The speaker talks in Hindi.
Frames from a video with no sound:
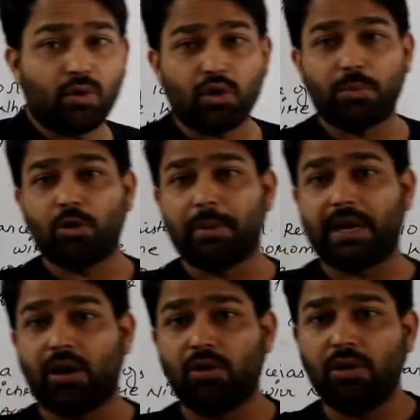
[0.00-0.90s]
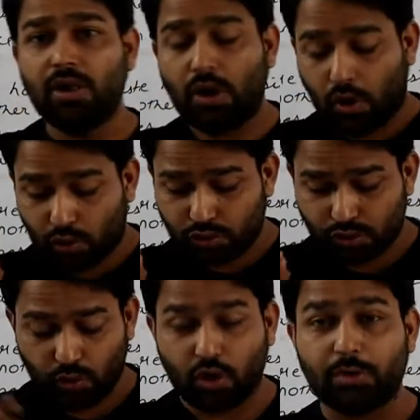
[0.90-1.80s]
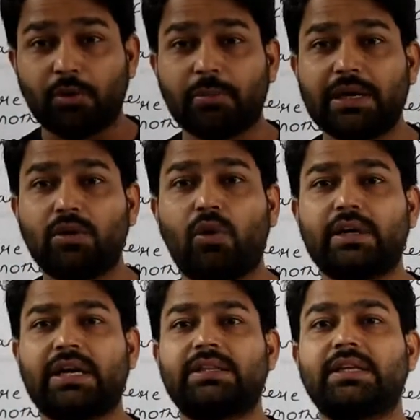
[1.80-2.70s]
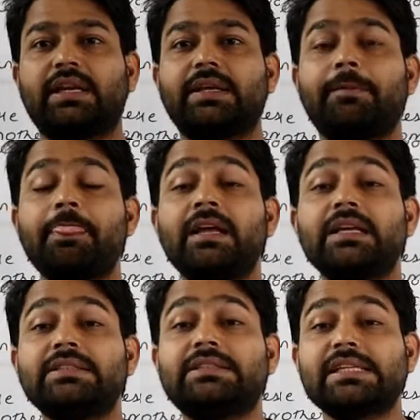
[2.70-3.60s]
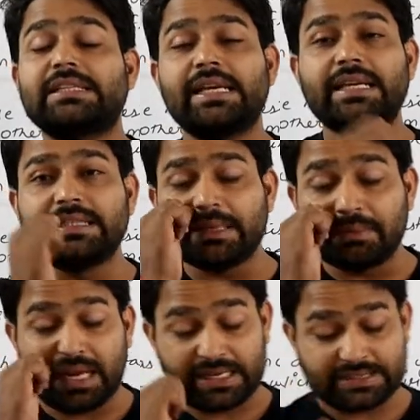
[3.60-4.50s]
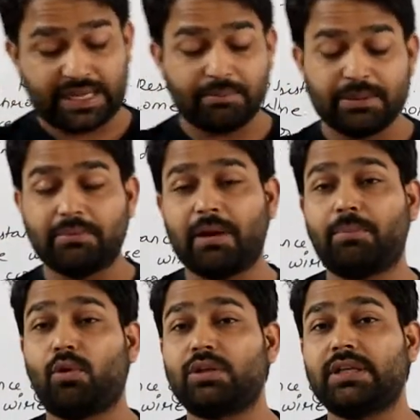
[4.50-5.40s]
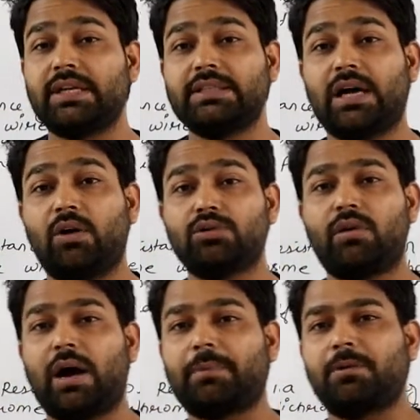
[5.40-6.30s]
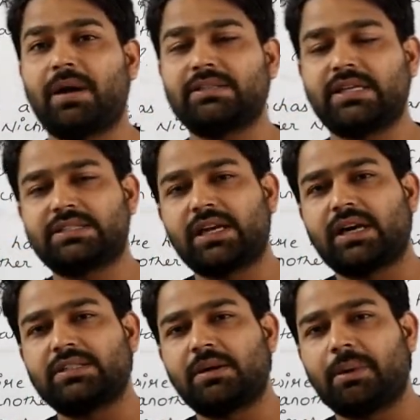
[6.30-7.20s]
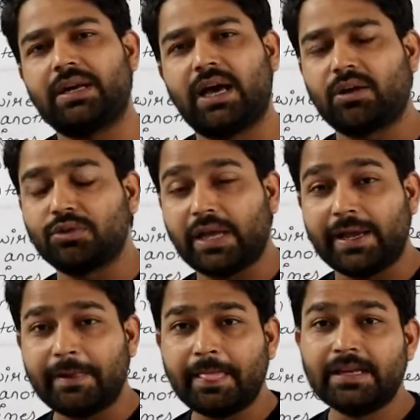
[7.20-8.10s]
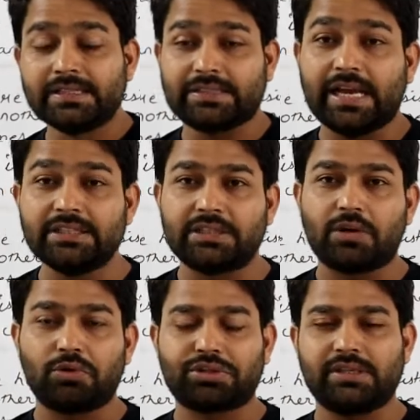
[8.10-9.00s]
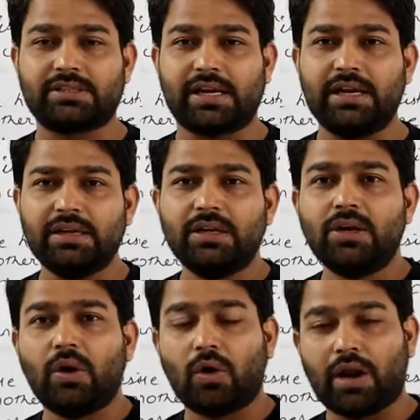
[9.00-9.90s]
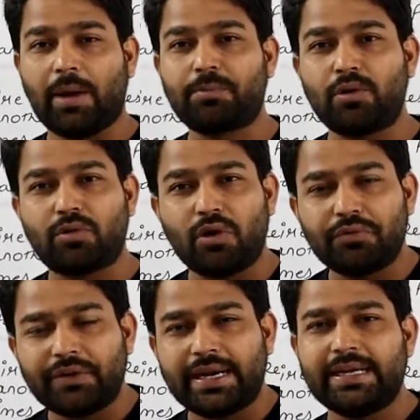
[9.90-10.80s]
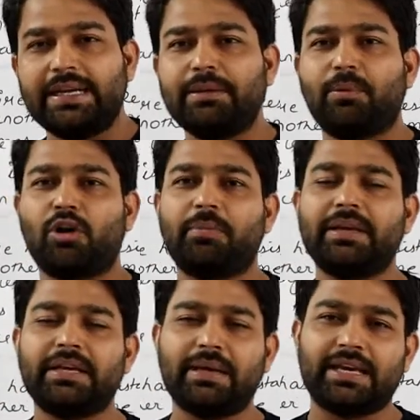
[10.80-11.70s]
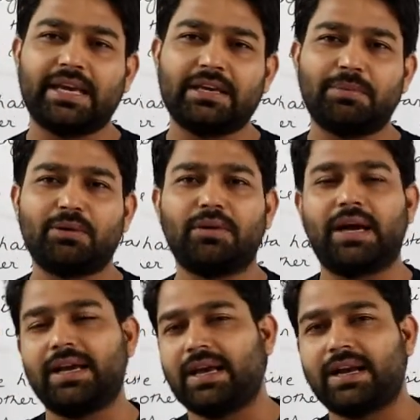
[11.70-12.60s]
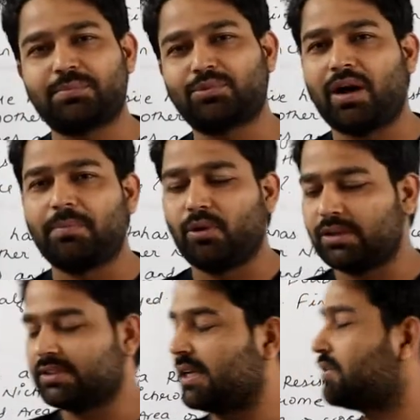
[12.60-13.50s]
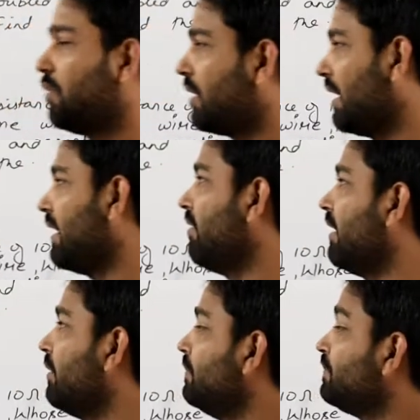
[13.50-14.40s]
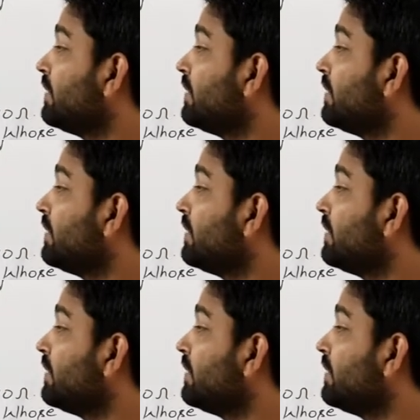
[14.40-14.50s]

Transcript: नोटबुक बनाओ और उस नोटबुक में नोट करते रहिए जिससे कि जब लास्ट टाइम पे जब आप बोर्ड देने जाओ तो आपके पास अच्छा खासा भंडार हो जाए साइंस के क्वेश्चंस का और आपको कॉन्फिडेंटली बोर्ड में ये लगे कि बिल्कुल हाँ यार अब तो आप बहुत अच्छा स्कोर करने वाले हो